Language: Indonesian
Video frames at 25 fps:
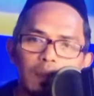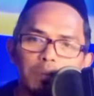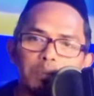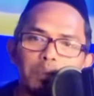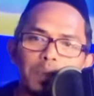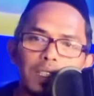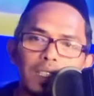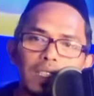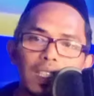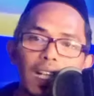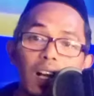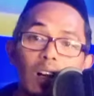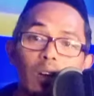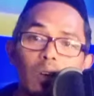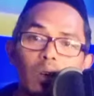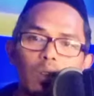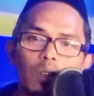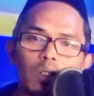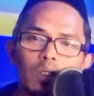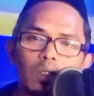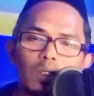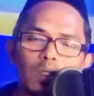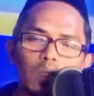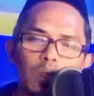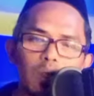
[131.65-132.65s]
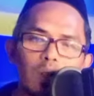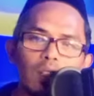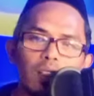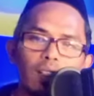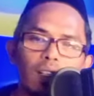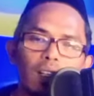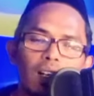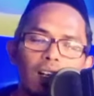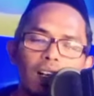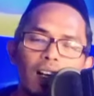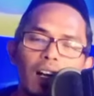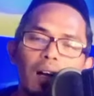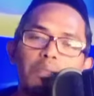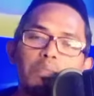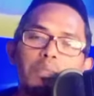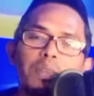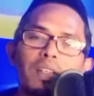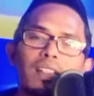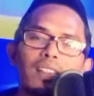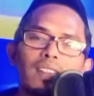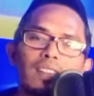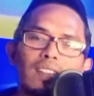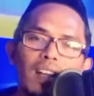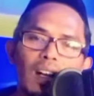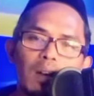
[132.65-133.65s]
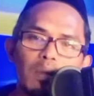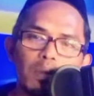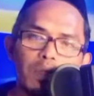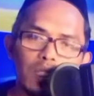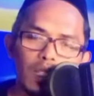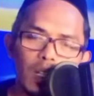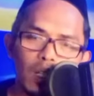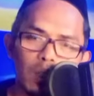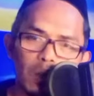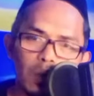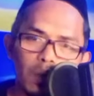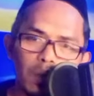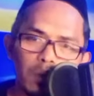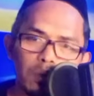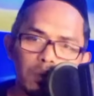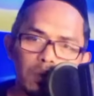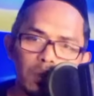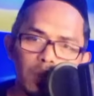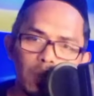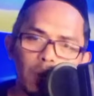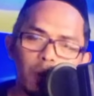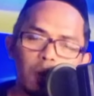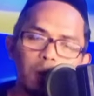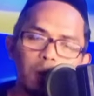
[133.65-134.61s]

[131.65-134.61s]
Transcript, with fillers: bisa kontrol ya hampir tidak bisa kontrol